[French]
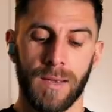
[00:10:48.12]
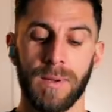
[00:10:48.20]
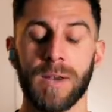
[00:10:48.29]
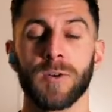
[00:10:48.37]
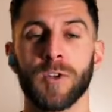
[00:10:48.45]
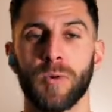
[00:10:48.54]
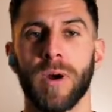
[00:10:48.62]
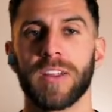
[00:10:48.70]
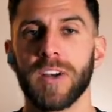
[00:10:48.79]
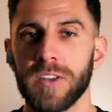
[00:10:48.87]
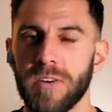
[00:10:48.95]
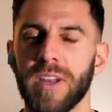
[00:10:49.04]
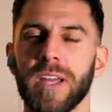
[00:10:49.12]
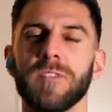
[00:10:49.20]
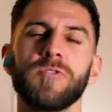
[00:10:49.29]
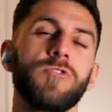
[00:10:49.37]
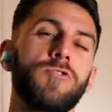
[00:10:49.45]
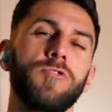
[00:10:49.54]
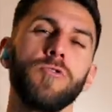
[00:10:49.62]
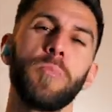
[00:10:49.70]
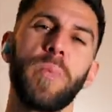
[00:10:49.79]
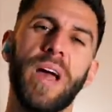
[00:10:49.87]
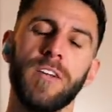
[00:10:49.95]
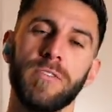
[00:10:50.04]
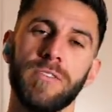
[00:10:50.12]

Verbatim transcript: Eh bien, écoute, quoi d'autre On a une super